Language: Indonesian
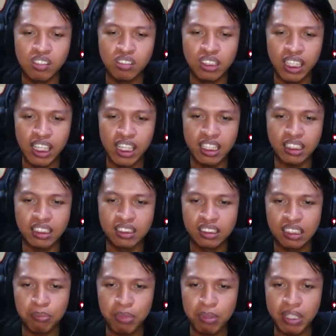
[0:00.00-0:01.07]
Oke, okay.
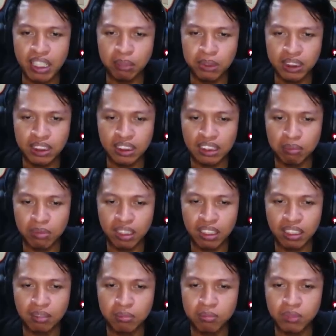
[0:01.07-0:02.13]
tapi mirip sih
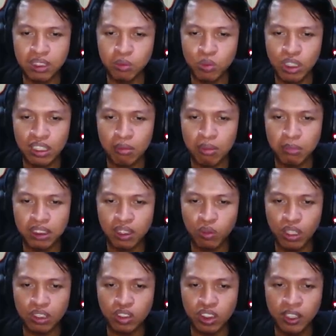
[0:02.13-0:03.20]
sama yang dibuat sama Mr.
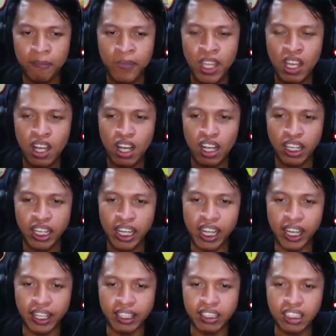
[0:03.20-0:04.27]
One cuy. Oke,
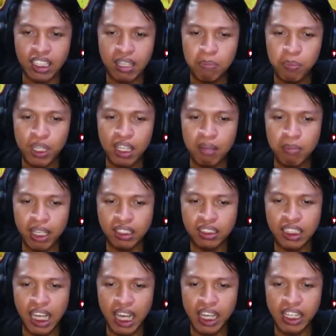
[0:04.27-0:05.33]
okay. TP
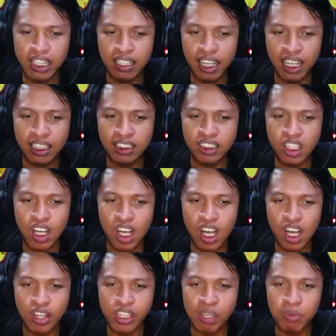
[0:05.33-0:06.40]
Man Giant, let's
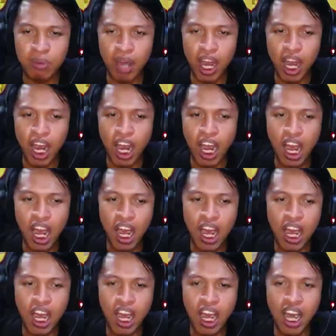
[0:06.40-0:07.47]
go TP
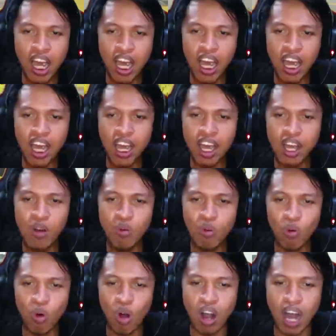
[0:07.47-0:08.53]
Man.
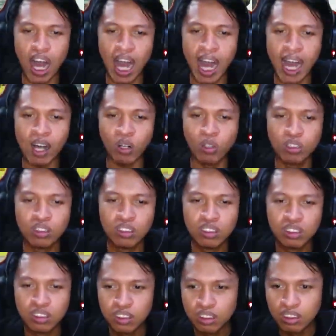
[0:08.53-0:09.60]
Wow.
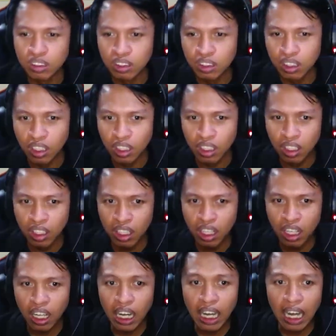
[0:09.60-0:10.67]

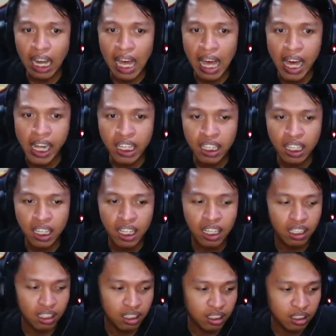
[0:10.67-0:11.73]
Kelar.
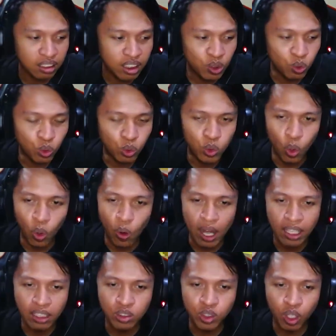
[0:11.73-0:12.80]
Gitu
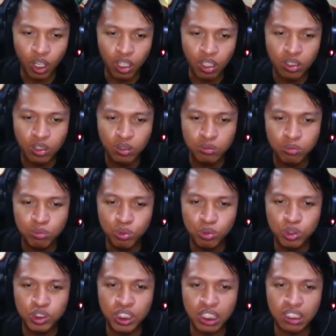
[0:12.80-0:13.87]
doang, cok.
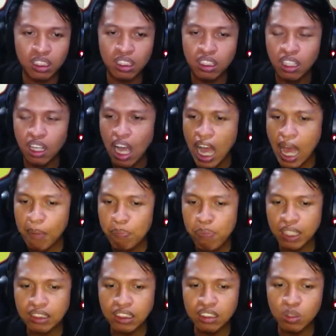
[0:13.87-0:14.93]
Buset.
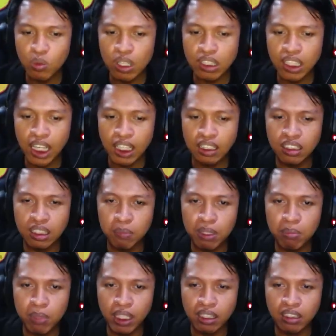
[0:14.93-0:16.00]
Apa sih kekuatan
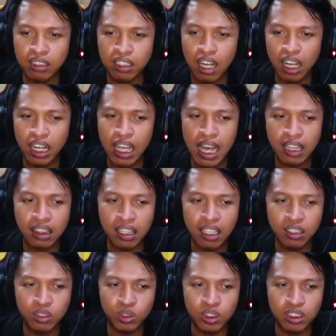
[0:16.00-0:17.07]
TP Man? Nggak
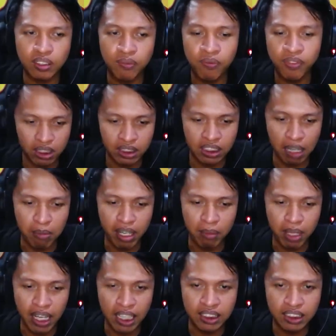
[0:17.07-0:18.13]
kelihatan cuy. Versus
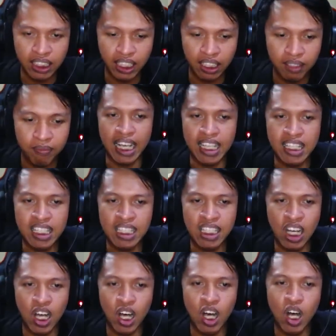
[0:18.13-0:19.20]
kameramen aja ya. Let's
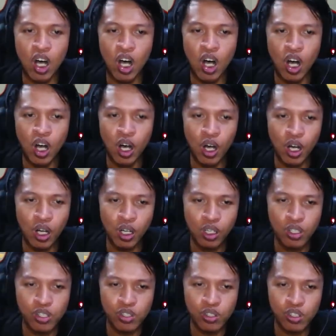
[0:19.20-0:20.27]
go.
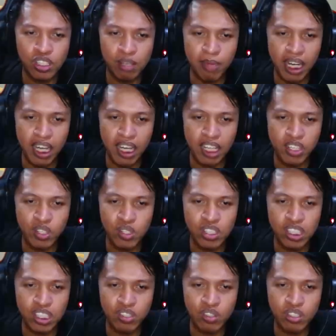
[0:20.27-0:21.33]
Jurusnya mana?
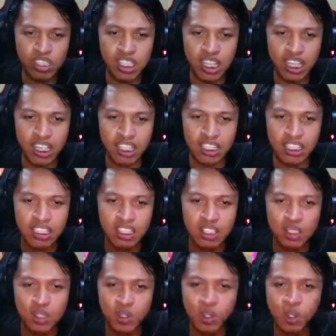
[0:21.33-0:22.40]
Jurusnya, jurusnya.
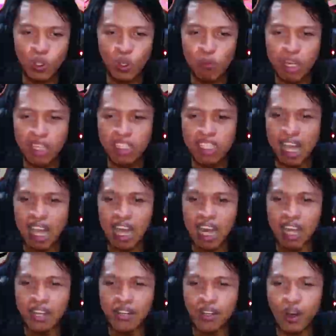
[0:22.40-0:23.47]
Cuman
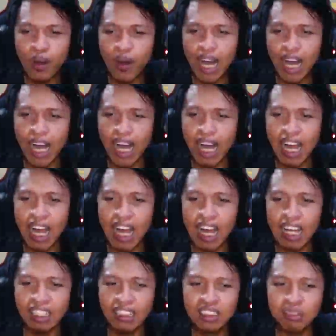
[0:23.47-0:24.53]
jalan
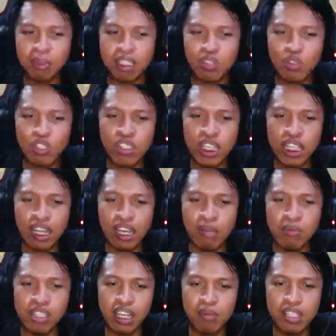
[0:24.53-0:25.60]
doang. Sepertinya jurusnya
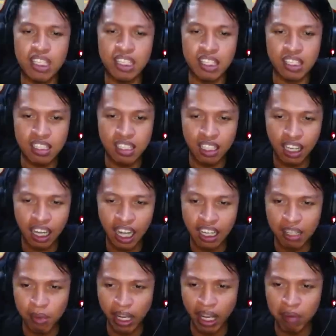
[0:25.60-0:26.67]
hilang sama Mr. Emesis
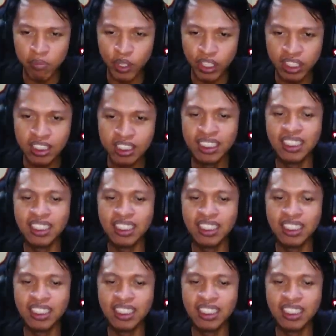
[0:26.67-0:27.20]
karena pakai mod.